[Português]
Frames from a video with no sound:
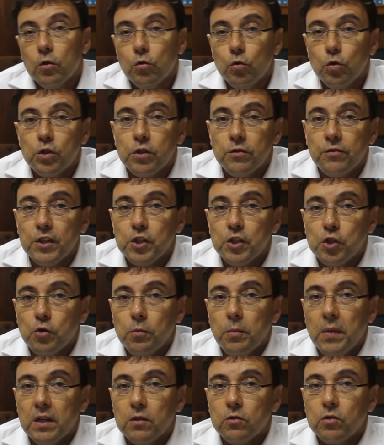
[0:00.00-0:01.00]
dos
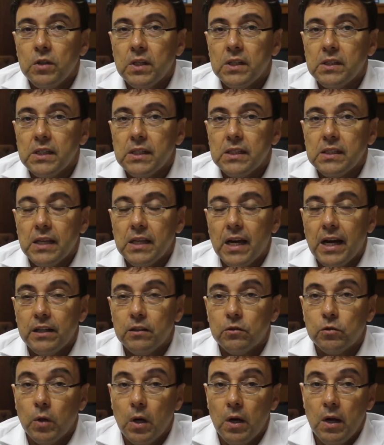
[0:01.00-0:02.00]
investimentos
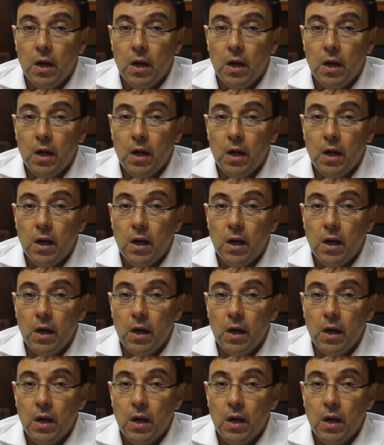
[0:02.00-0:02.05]
necessários.